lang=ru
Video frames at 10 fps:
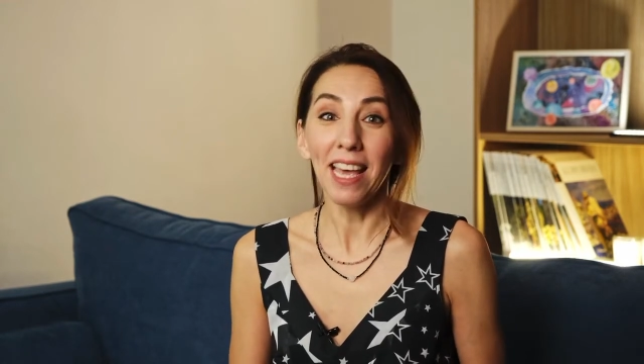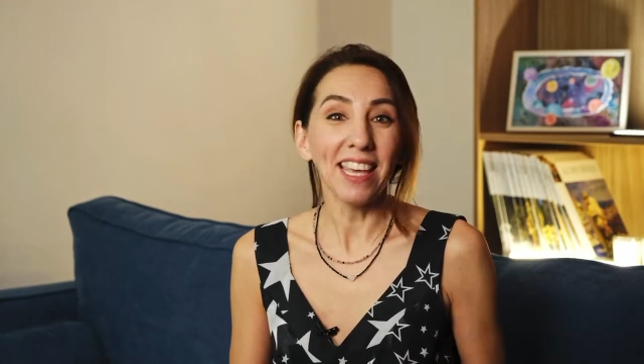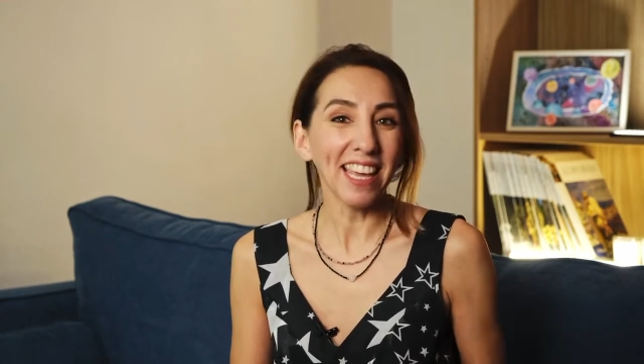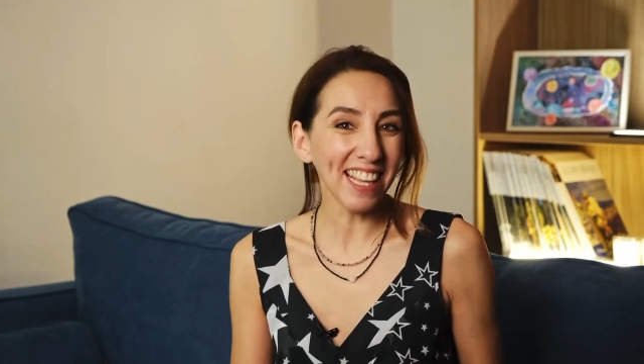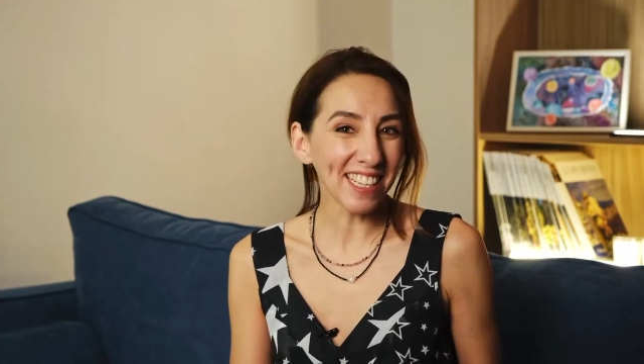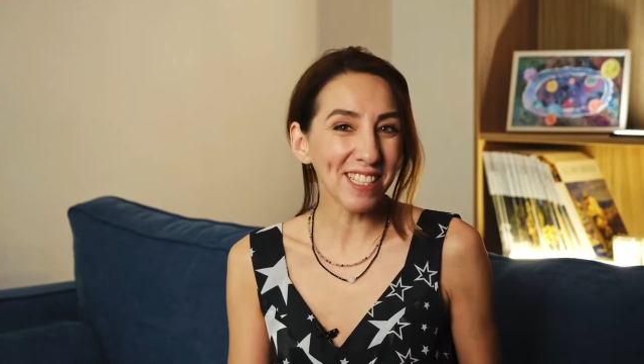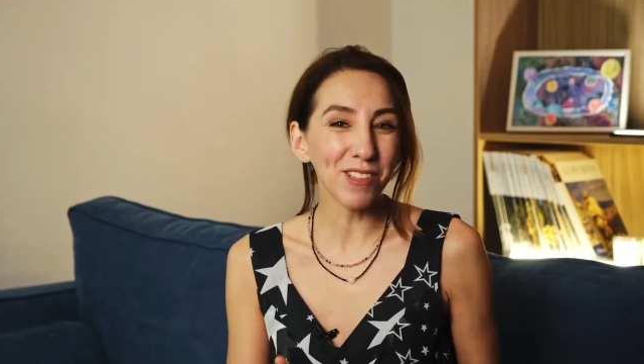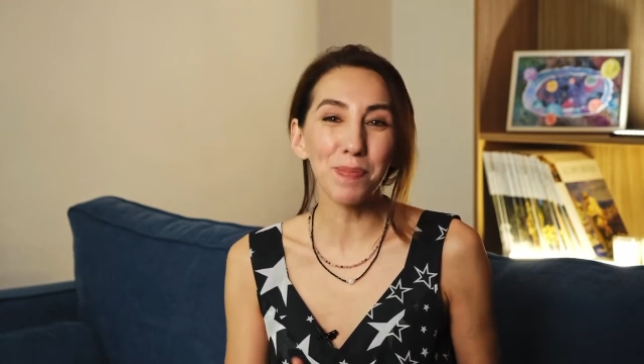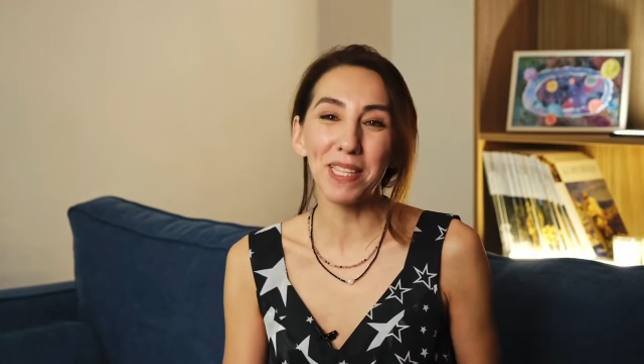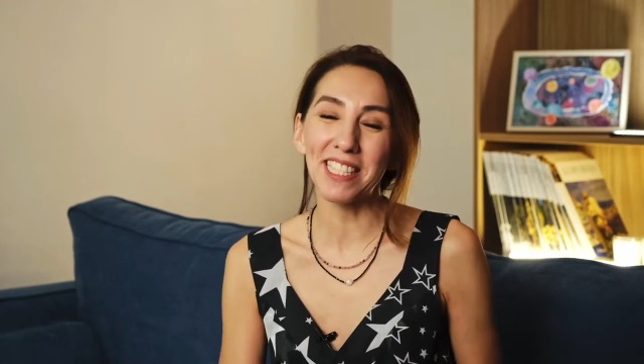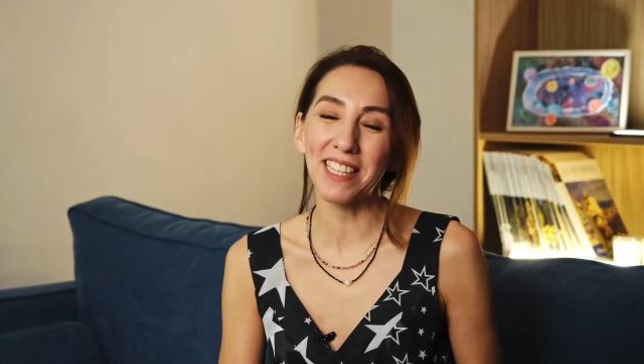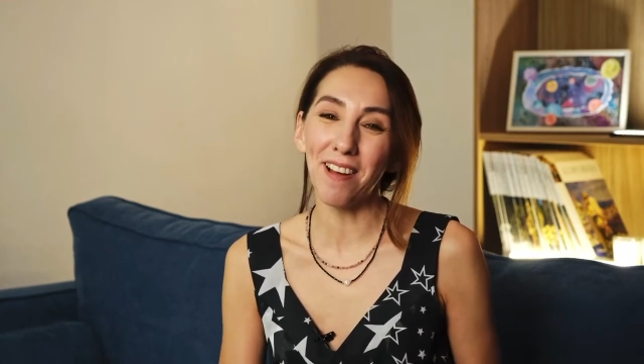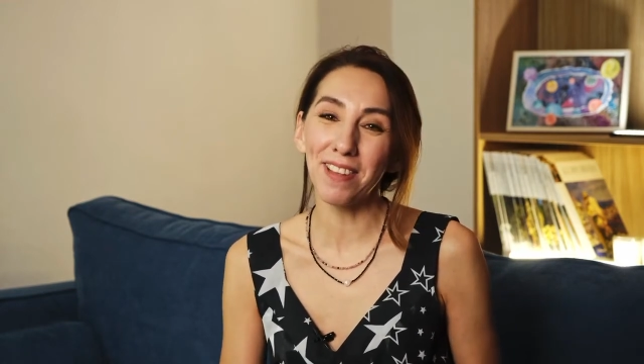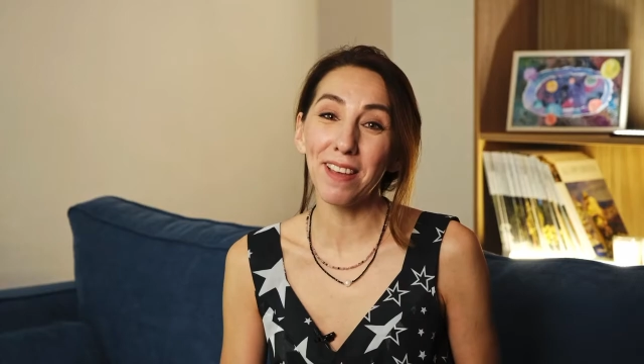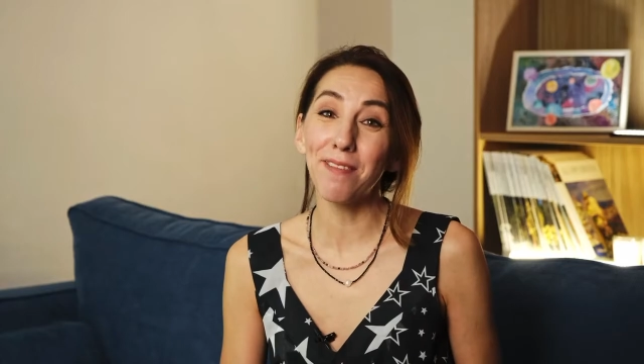Или служба
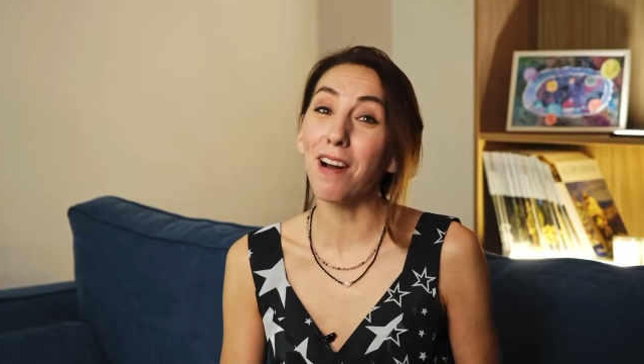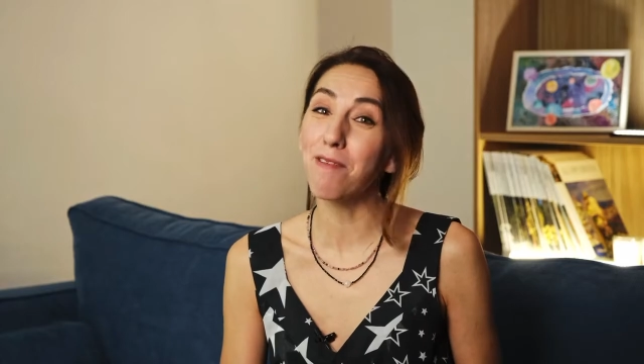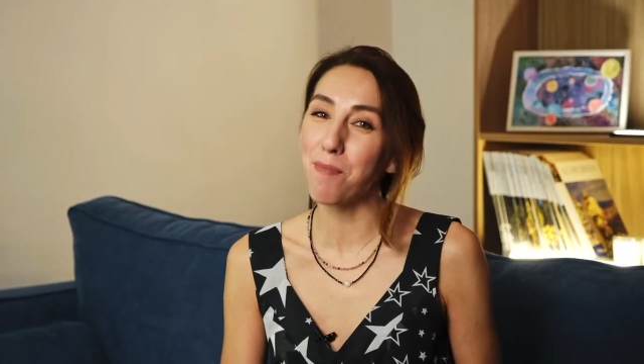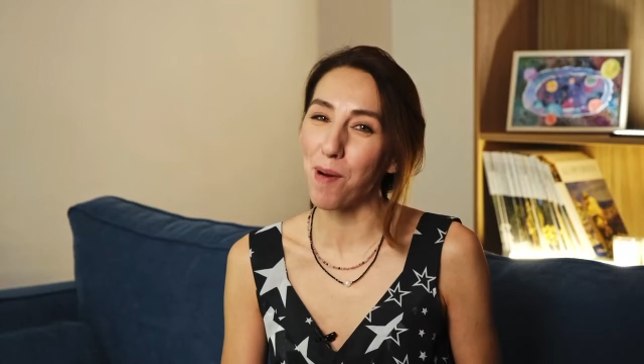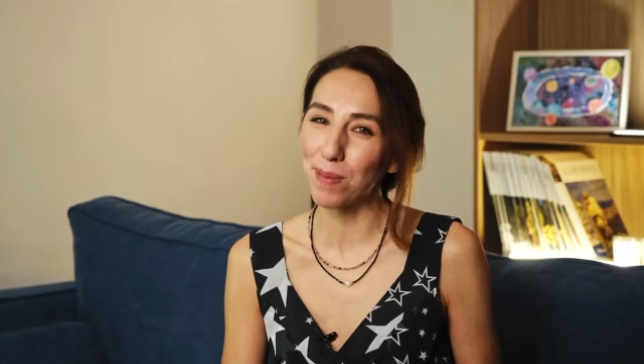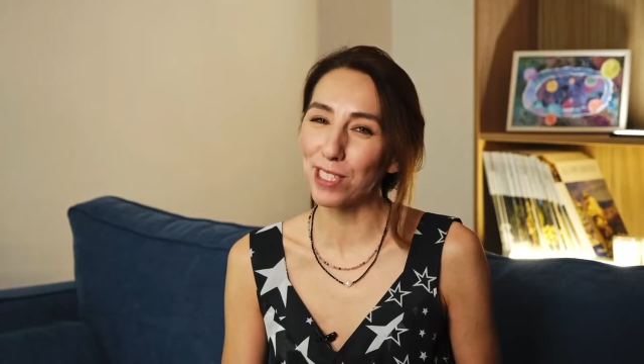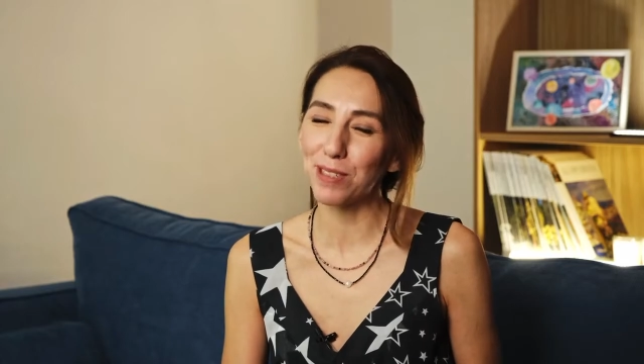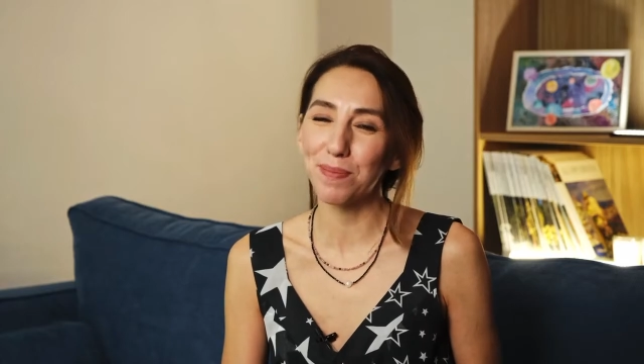доставки вам в помощь.